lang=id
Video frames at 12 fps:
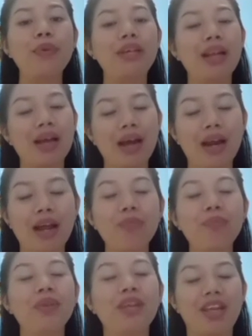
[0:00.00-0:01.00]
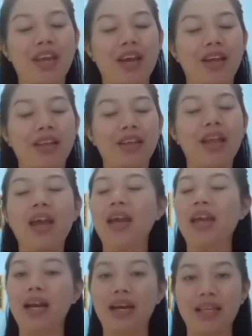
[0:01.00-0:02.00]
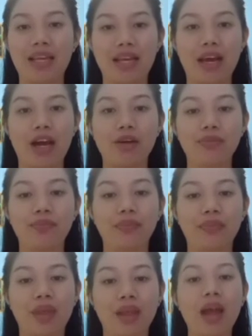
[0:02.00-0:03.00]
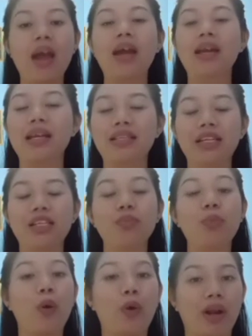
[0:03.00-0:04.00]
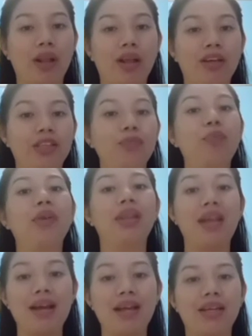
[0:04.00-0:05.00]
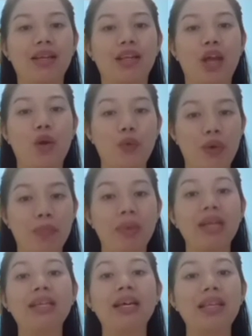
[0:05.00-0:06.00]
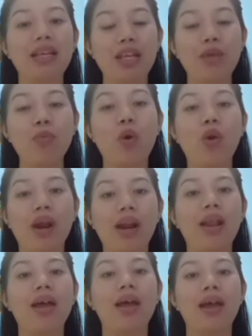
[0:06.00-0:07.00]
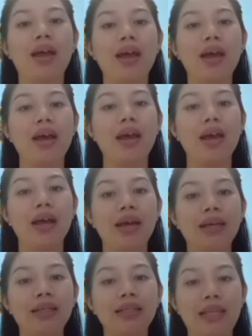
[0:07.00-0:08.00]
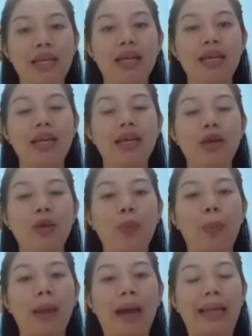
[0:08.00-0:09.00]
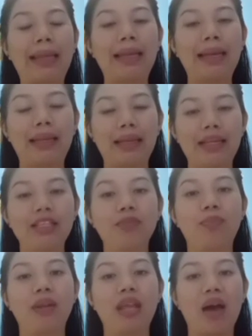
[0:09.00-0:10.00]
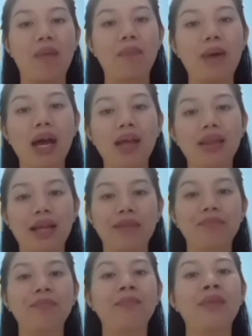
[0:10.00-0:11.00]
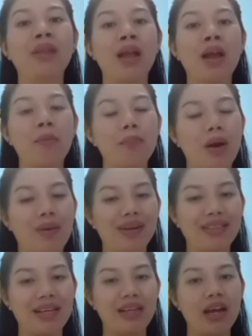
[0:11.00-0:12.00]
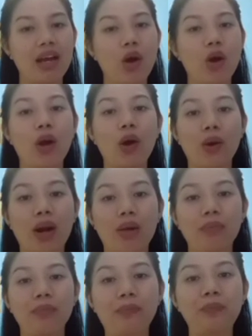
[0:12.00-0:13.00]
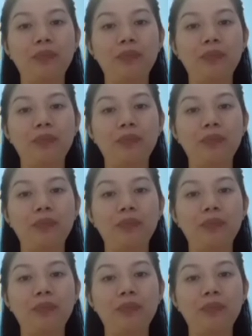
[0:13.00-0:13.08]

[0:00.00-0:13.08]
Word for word: penyelenggaraan pendidikan. Yang ketiga, krisis moral. Seperti yang kita ketahui, pada saat ini moral di keadaan kita ini seperti apa dan bahwasannya orang-orang